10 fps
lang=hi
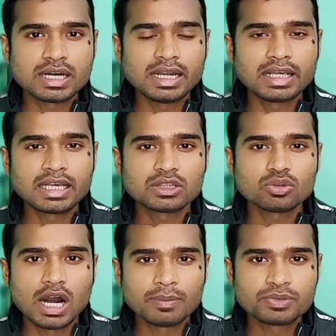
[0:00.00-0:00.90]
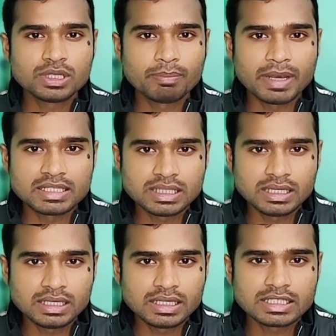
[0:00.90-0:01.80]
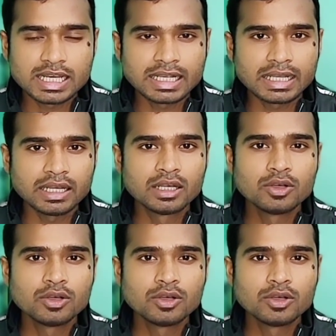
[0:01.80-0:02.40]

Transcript: डालेंगे तो आपसे पैसे लिए जाएंगे